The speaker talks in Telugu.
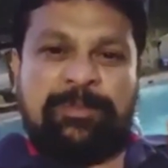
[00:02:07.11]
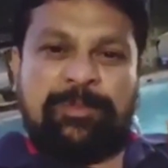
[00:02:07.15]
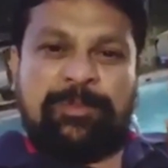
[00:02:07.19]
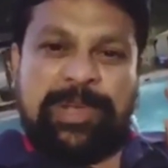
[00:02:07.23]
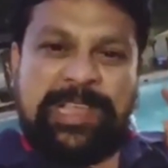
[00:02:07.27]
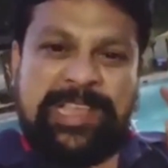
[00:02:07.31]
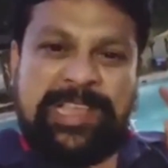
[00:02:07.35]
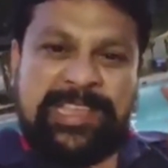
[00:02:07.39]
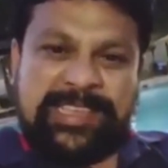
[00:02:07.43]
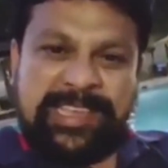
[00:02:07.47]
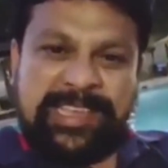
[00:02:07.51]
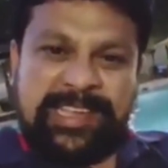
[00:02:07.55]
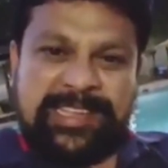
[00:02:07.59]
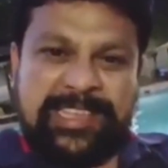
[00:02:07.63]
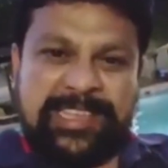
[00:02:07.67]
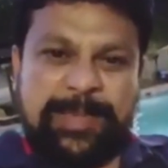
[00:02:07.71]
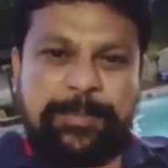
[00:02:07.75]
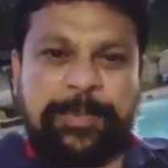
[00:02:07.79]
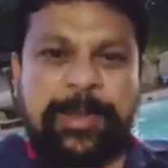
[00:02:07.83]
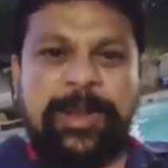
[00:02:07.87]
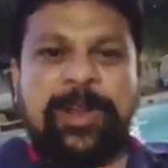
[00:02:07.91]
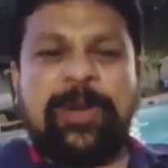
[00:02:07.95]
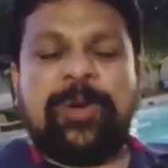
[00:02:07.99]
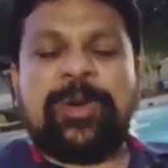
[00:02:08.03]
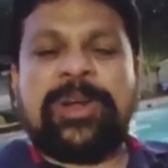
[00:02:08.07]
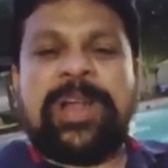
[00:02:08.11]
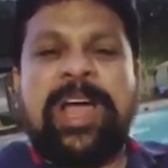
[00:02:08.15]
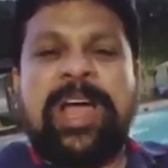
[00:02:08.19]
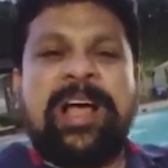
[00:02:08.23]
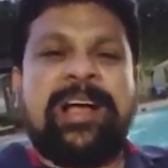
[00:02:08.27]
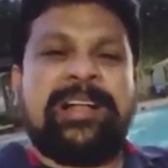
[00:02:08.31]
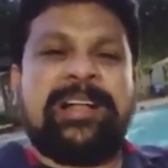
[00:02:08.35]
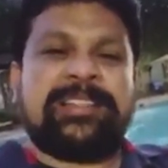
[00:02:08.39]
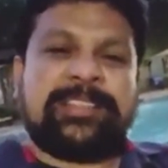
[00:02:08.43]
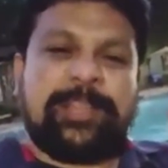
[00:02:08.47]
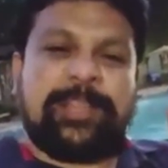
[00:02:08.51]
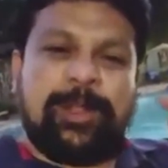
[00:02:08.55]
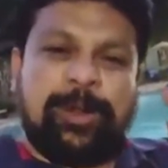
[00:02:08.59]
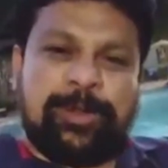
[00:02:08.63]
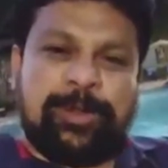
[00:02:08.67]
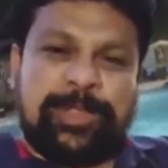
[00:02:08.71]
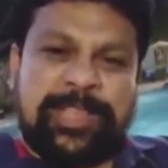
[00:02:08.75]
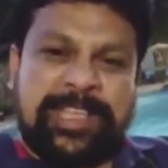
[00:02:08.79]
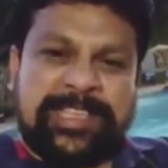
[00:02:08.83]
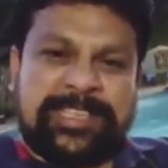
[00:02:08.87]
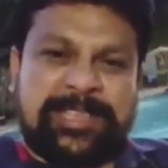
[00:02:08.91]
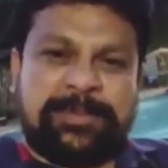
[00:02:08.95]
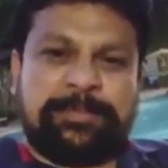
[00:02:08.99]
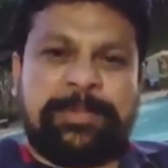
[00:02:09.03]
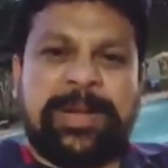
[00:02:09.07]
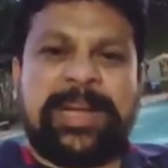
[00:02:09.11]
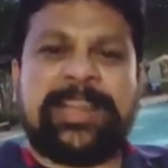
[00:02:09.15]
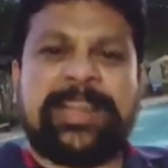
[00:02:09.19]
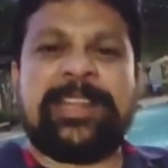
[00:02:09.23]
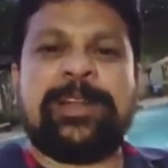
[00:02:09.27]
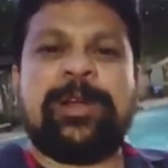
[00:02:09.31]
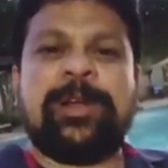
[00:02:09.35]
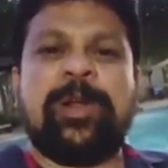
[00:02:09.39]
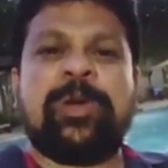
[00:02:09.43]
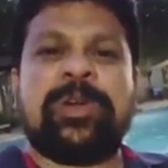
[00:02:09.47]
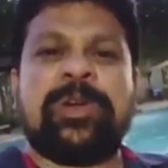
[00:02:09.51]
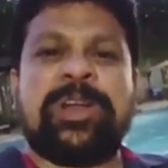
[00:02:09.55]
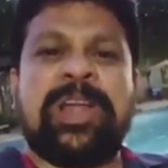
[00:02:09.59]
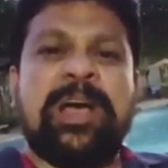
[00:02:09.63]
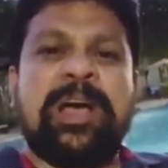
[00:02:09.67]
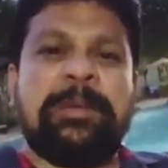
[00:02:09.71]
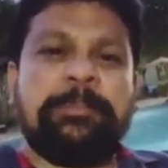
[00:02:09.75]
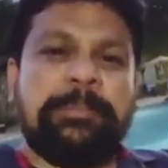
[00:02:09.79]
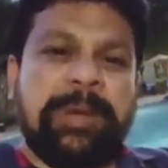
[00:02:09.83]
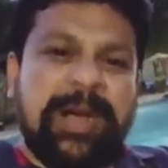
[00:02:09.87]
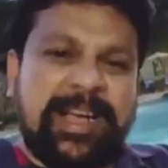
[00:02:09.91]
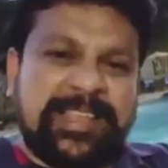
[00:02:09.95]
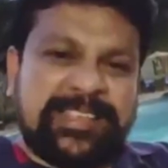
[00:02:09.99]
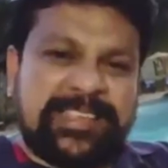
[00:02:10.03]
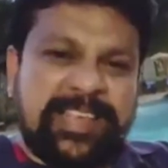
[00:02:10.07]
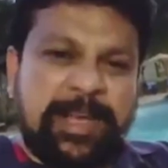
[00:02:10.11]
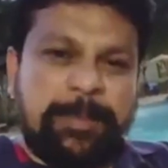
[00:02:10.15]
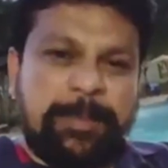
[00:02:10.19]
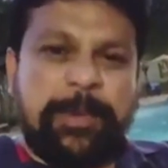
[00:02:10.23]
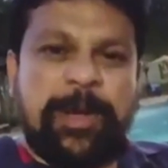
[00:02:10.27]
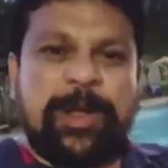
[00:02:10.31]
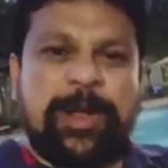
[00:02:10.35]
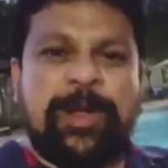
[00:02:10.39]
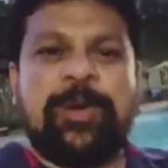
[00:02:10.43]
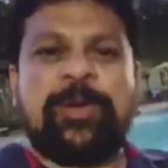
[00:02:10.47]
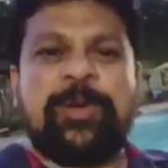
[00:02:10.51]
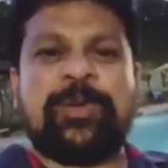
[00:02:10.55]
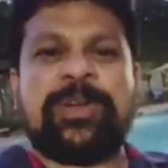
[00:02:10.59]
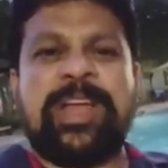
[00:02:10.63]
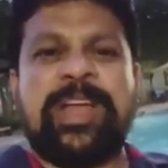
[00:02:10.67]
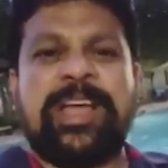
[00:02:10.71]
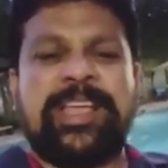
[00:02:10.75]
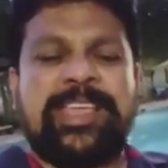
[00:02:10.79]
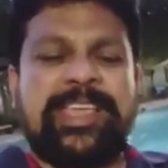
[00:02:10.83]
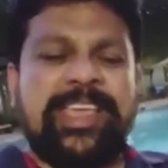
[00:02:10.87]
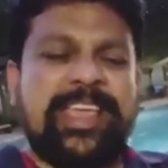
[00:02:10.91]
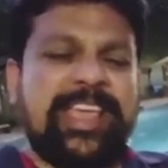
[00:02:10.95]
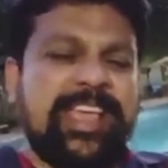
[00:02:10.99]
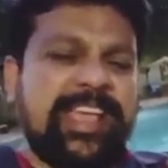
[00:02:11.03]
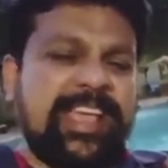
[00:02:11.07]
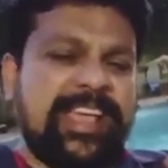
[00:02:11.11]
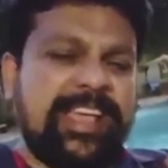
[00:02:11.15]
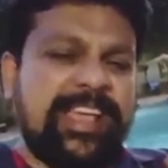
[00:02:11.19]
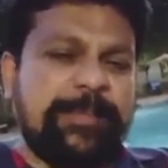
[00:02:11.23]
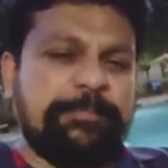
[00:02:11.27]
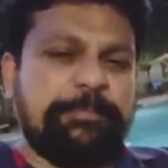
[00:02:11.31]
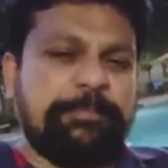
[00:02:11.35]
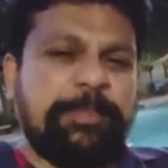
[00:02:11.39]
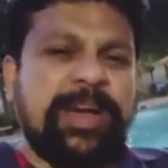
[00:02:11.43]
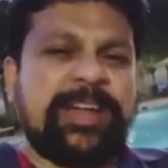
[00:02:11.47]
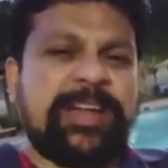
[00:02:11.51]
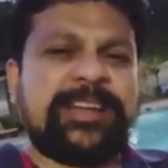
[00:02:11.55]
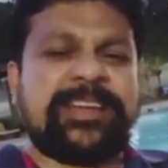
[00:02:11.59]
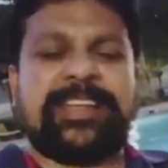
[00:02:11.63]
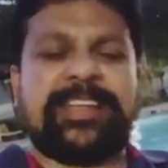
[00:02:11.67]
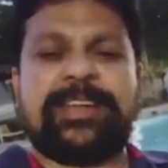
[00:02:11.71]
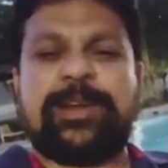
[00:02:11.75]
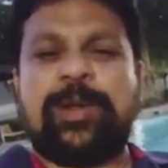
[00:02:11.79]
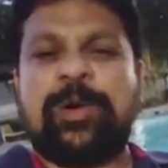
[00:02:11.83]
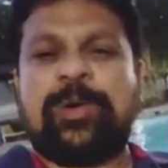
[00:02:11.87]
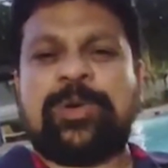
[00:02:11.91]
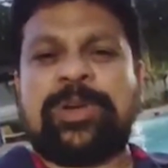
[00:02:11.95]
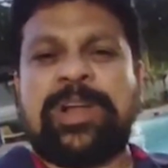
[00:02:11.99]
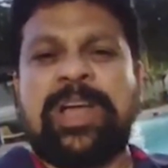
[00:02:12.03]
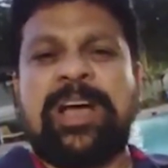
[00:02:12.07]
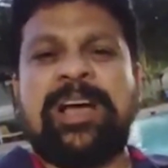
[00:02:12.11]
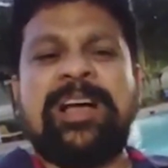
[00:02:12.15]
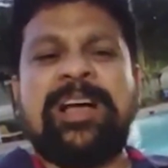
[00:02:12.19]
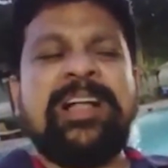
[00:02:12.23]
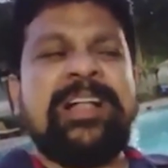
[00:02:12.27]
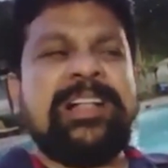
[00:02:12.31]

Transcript: వైఎస్ఆర్సీపీలో ఉన్నా తెలుగుదేశం పార్టీలో ఉన్నా భాజపాలో ఉన్నా ఏ పార్టీలో ఉన్నా